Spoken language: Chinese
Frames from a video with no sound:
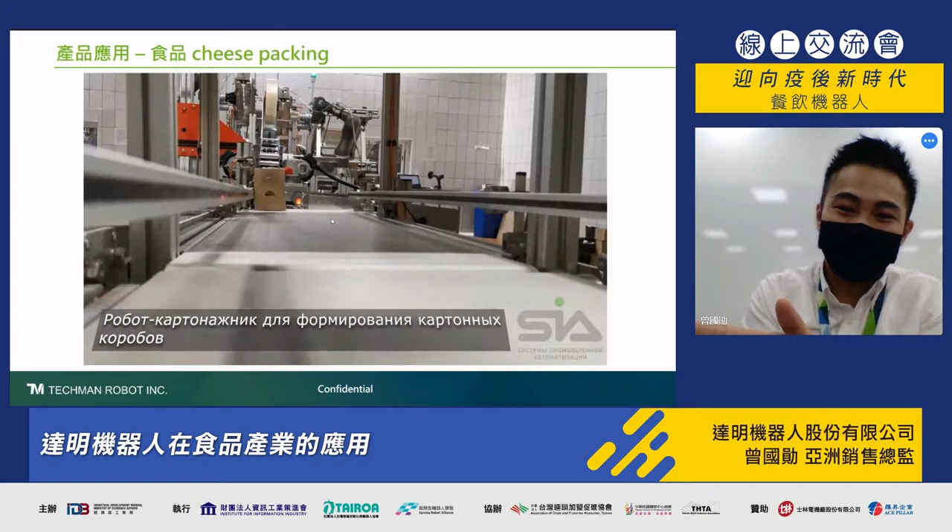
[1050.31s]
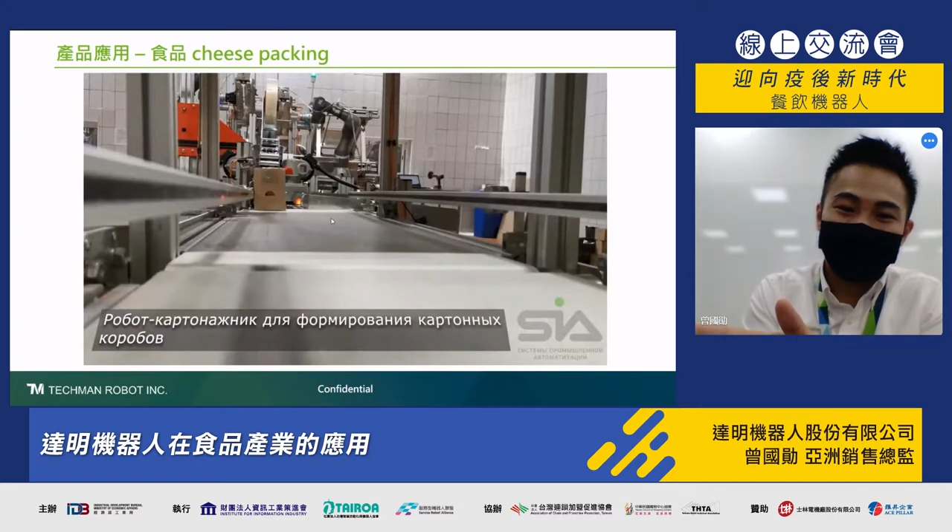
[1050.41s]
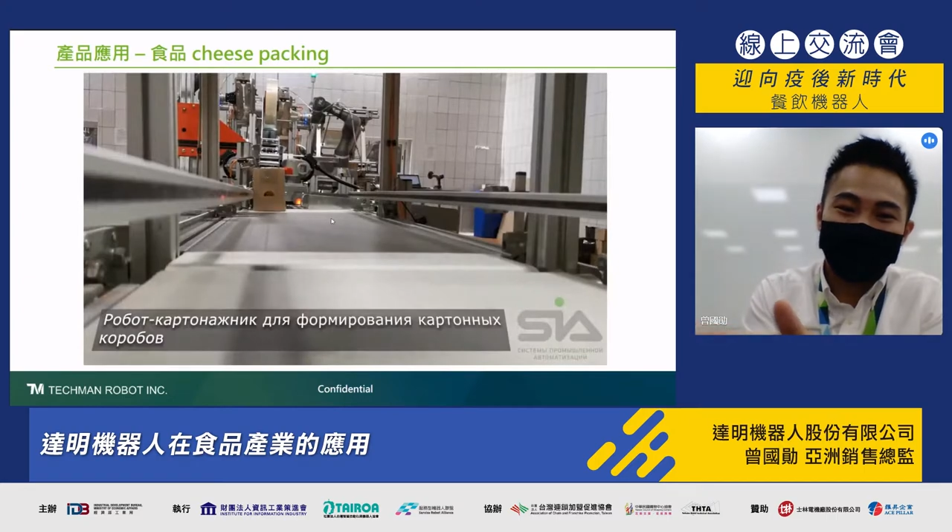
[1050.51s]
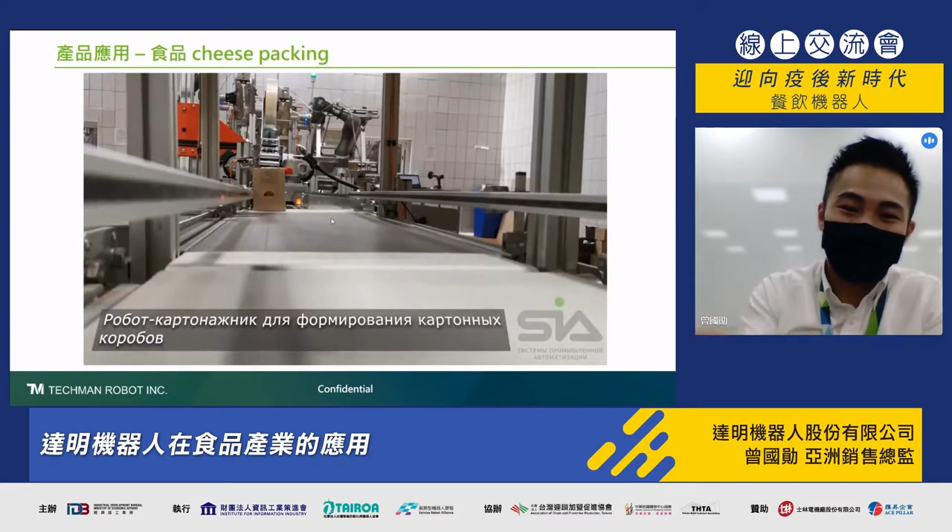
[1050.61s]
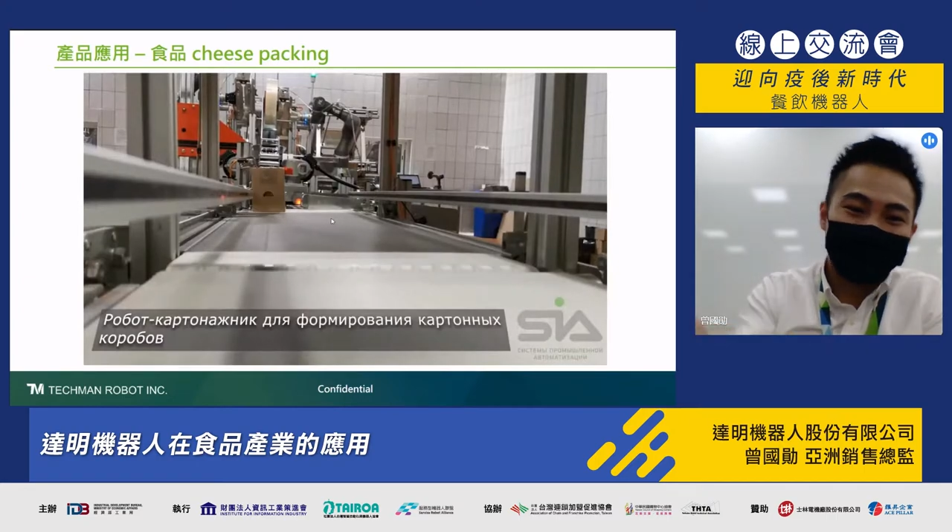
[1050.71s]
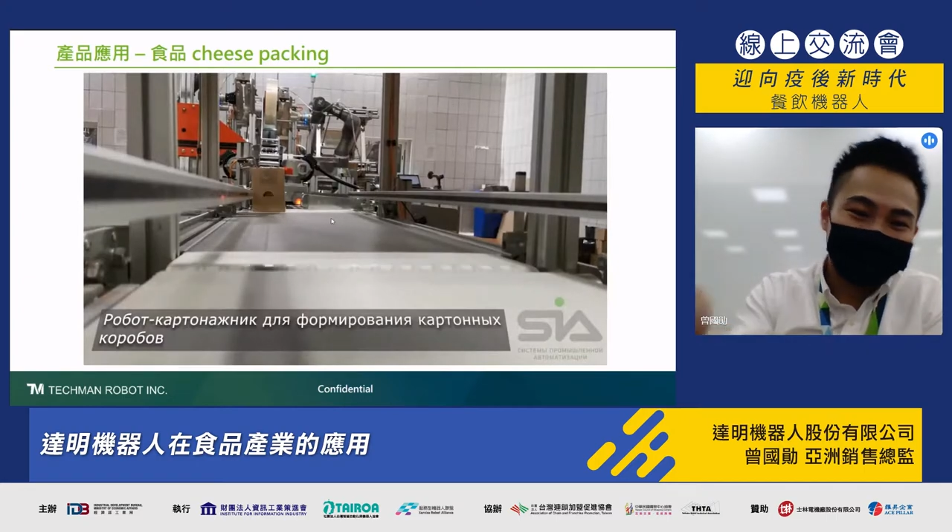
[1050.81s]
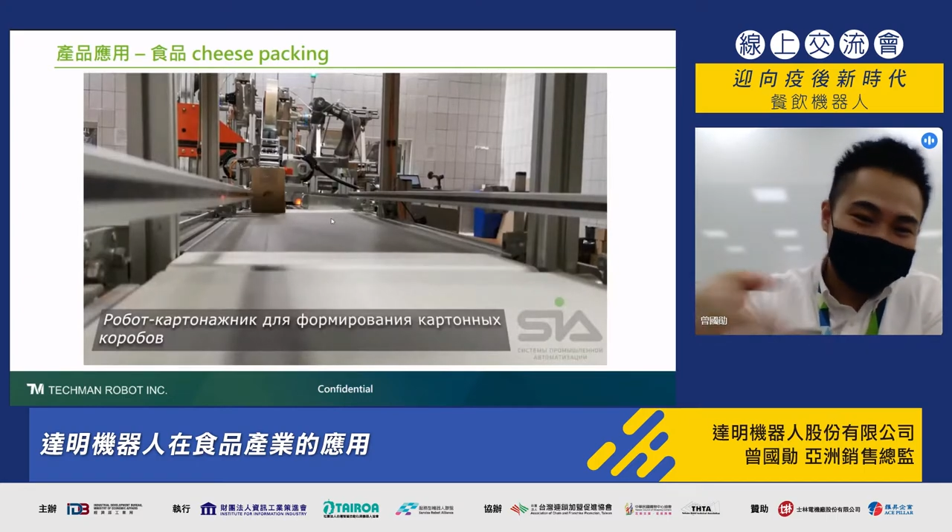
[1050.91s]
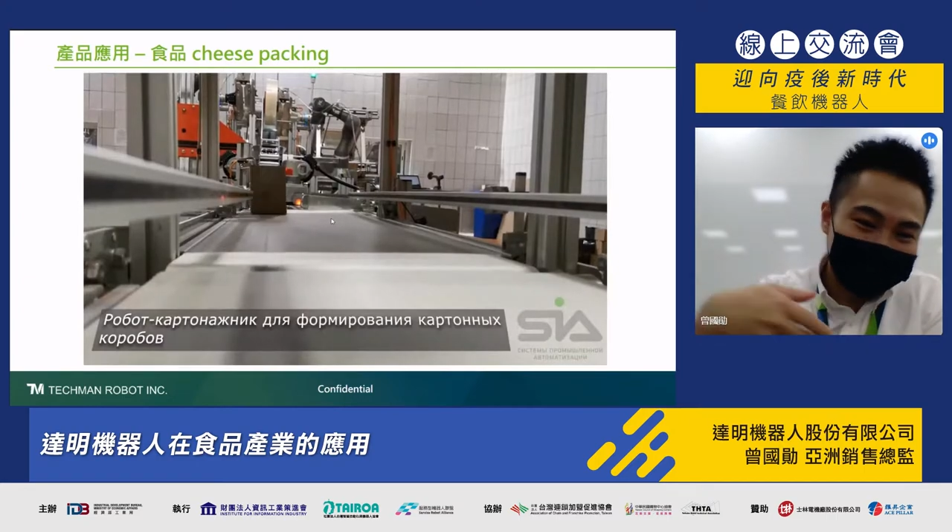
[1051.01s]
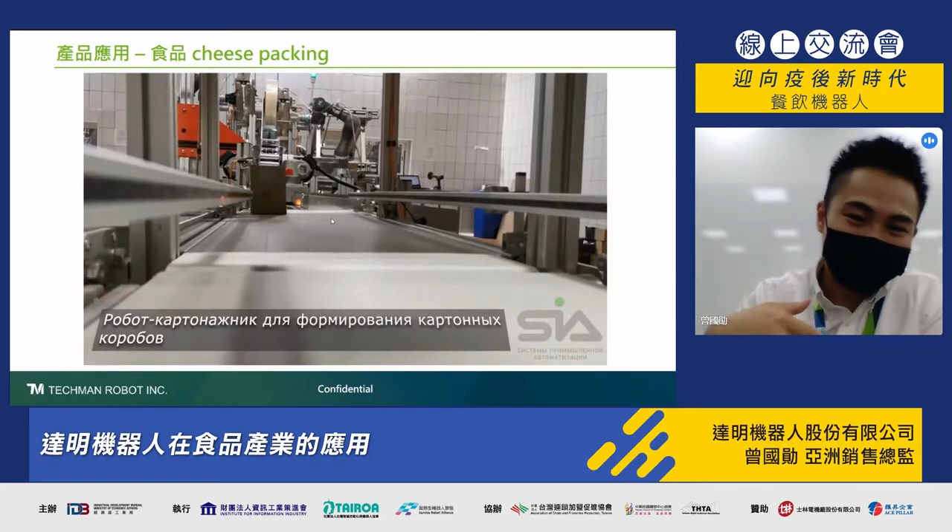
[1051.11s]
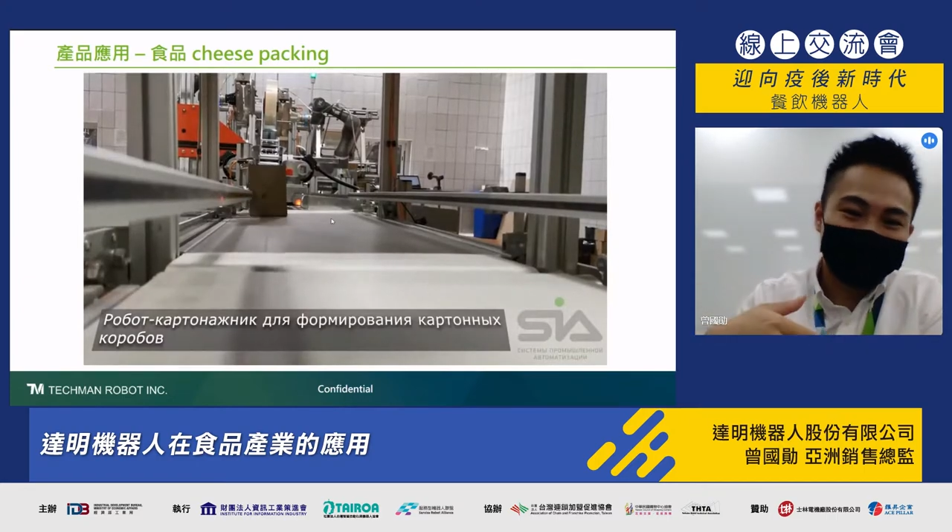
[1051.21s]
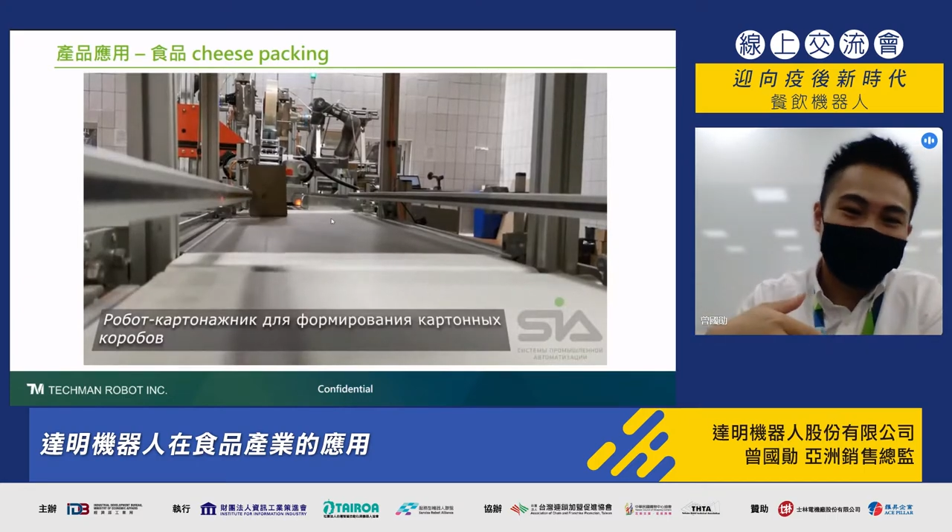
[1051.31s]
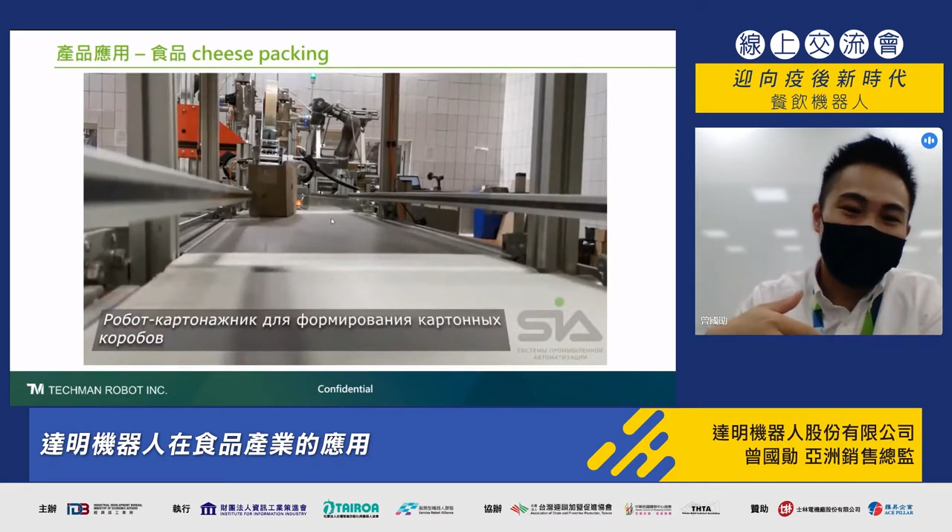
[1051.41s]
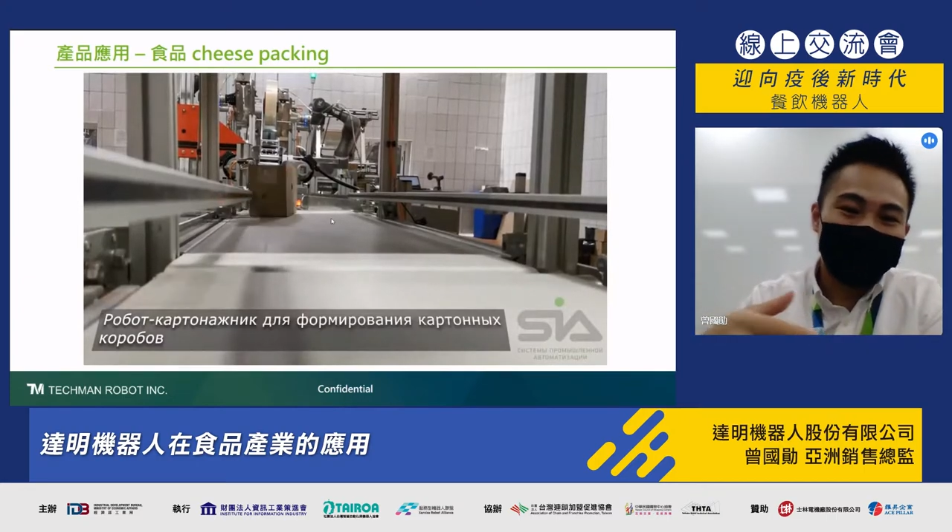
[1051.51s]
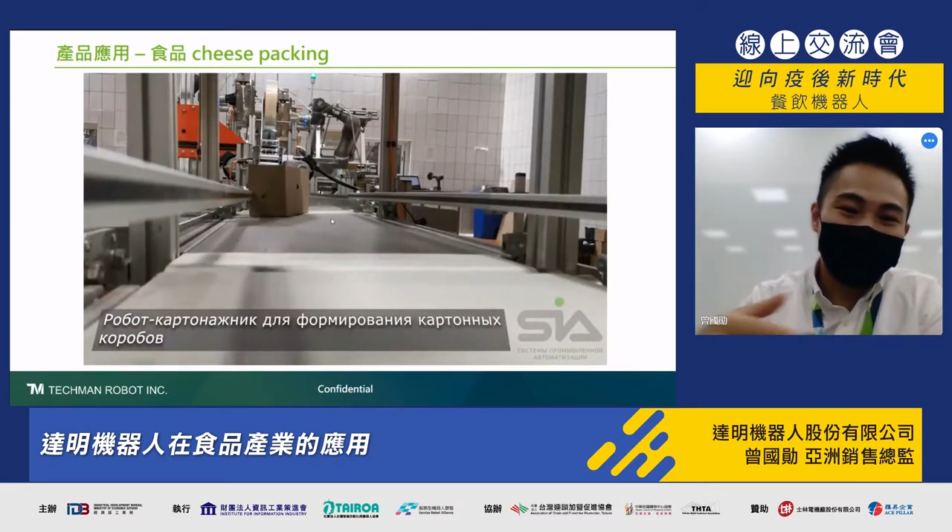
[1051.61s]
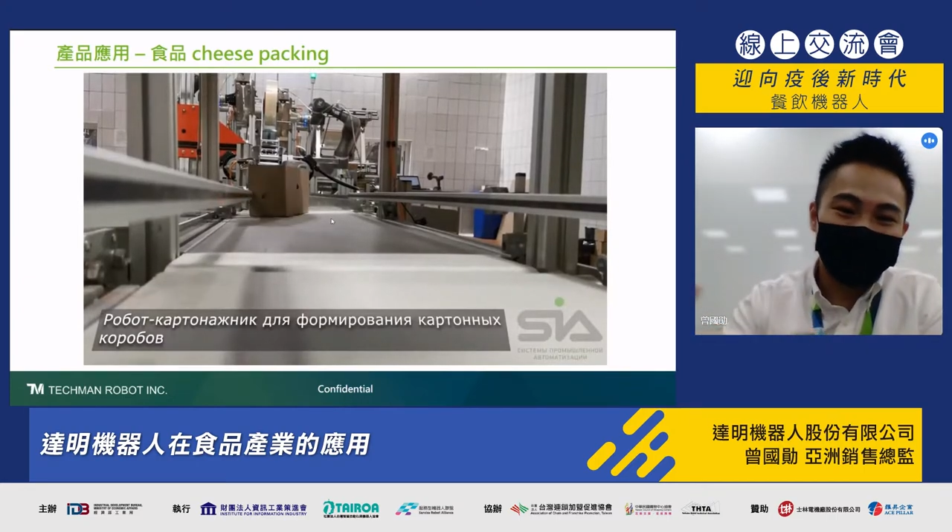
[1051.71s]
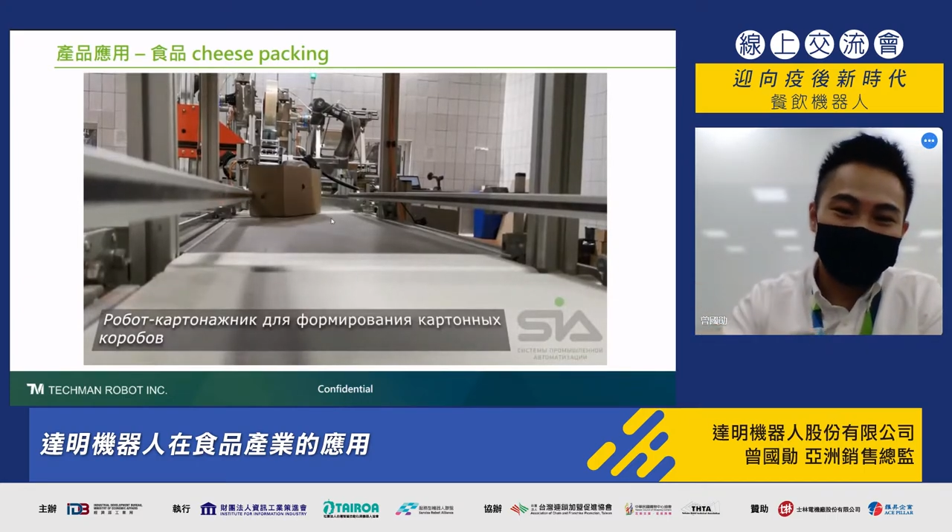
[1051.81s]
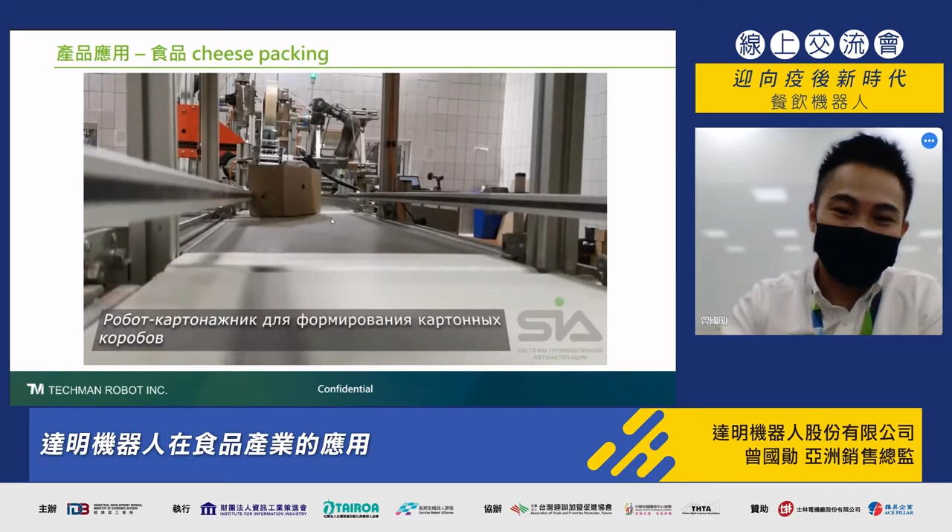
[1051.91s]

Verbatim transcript: 然后再送到后面去，